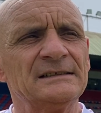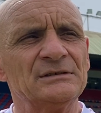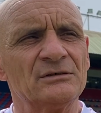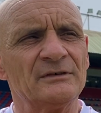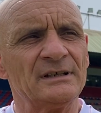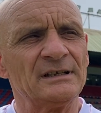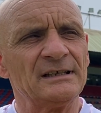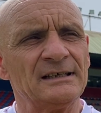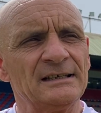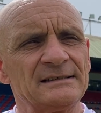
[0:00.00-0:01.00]

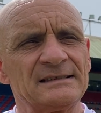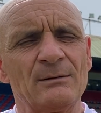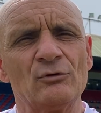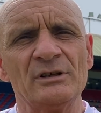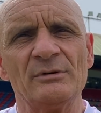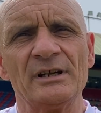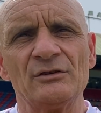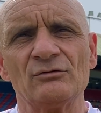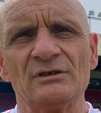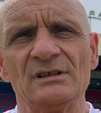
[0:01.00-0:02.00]
dove siamo liberi
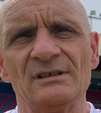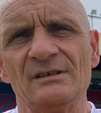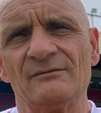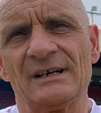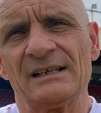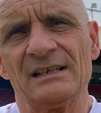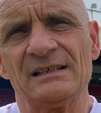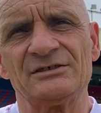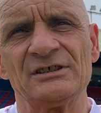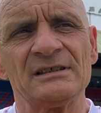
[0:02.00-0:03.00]
tutti di, di fare delle
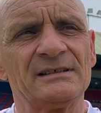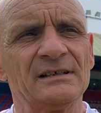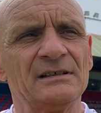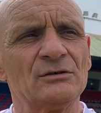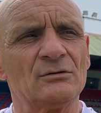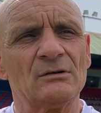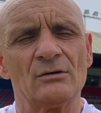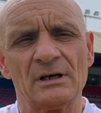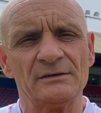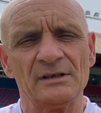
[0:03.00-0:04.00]
scelte, io
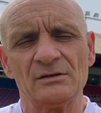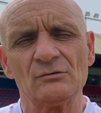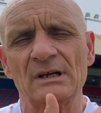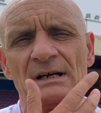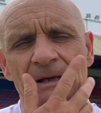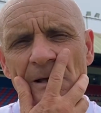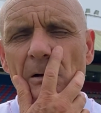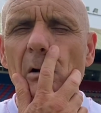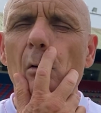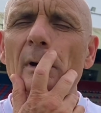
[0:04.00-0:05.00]
addirittura
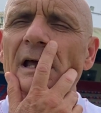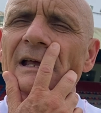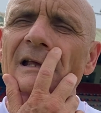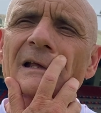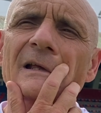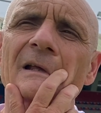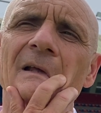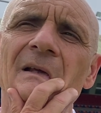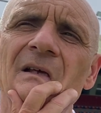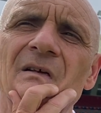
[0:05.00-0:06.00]
come,
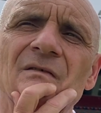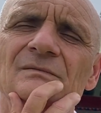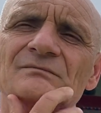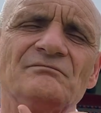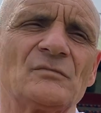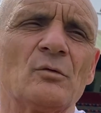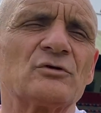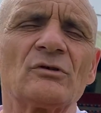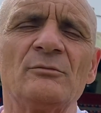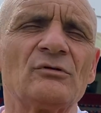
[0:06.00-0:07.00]
come,
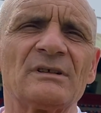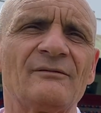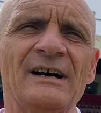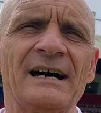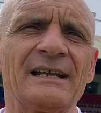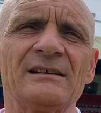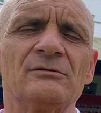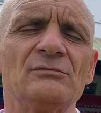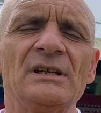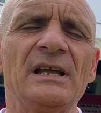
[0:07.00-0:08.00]
sono abituato a fare
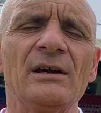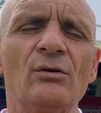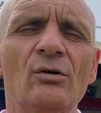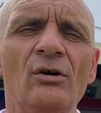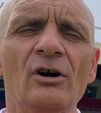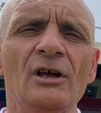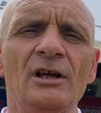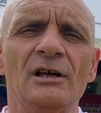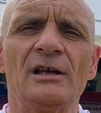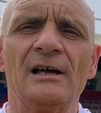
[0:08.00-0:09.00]
non mi lego
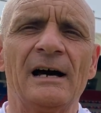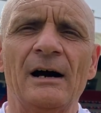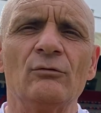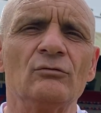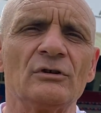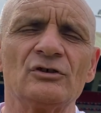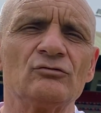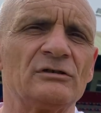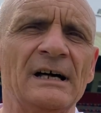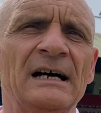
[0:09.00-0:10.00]
eh, a un
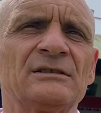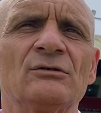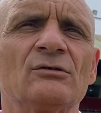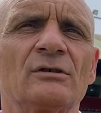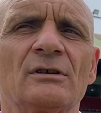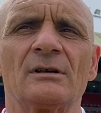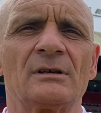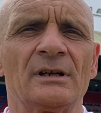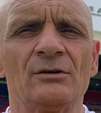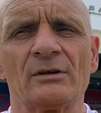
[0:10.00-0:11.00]
risultato,
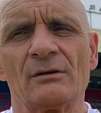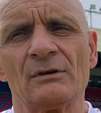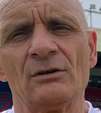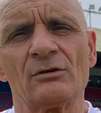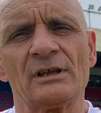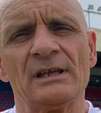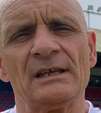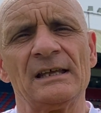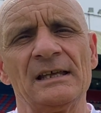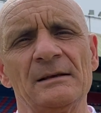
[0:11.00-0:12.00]
credo che quello
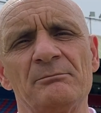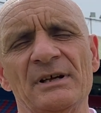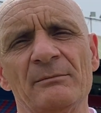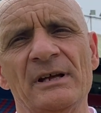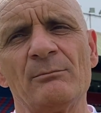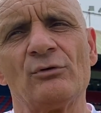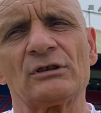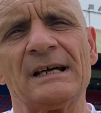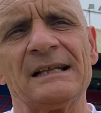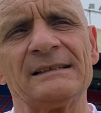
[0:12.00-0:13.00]
che per me è
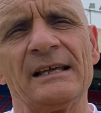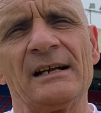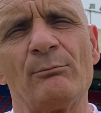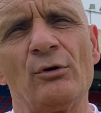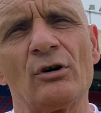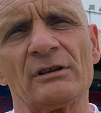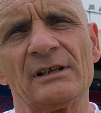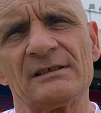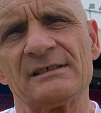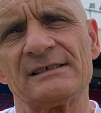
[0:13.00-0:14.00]
importante è i rapporti
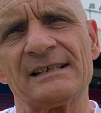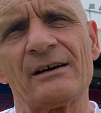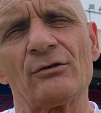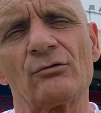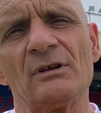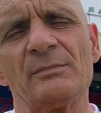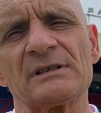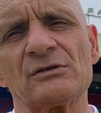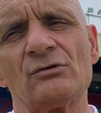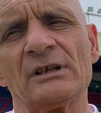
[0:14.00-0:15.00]
che si instaurano con le
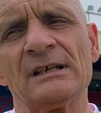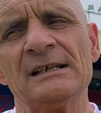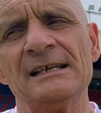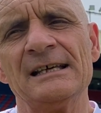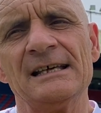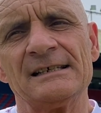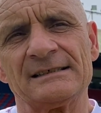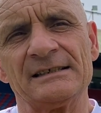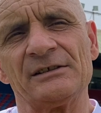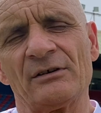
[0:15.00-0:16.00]
persone
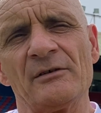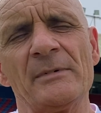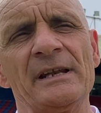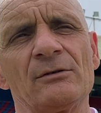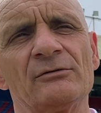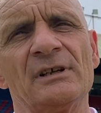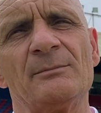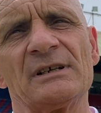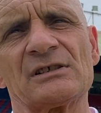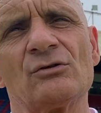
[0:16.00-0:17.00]
se ti trovi bene con delle
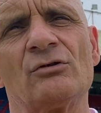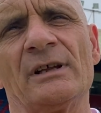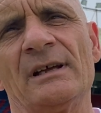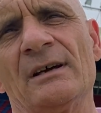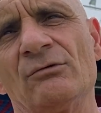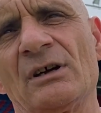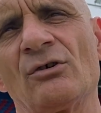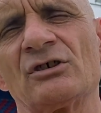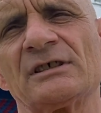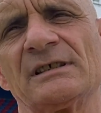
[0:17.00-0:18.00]
persone è una
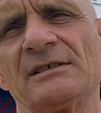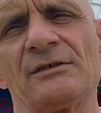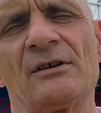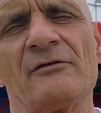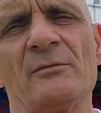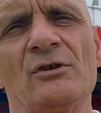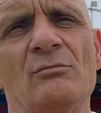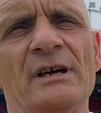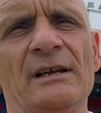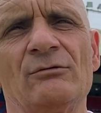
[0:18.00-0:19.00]
cosa, se ti trovi meno
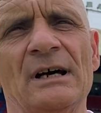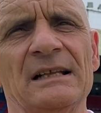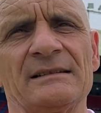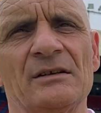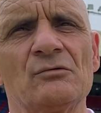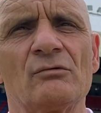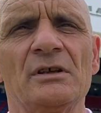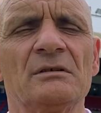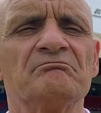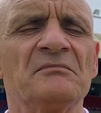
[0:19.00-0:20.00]
bene è un'altra. Dunque
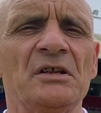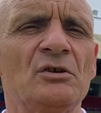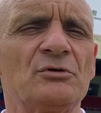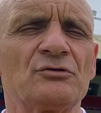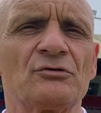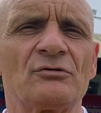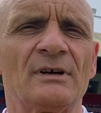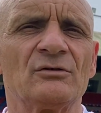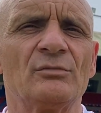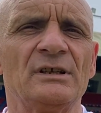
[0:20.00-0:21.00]
io, io mi sono
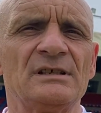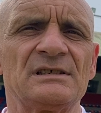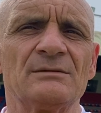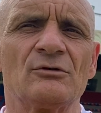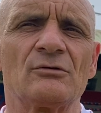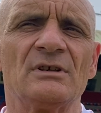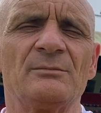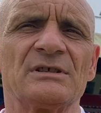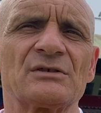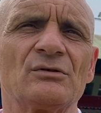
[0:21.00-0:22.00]
trovato benissimo con le
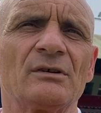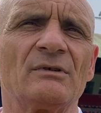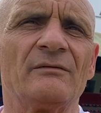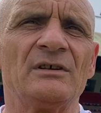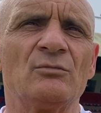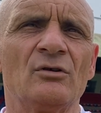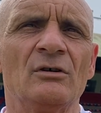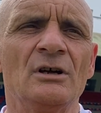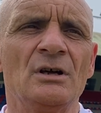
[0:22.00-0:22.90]
persone qui a Vibo,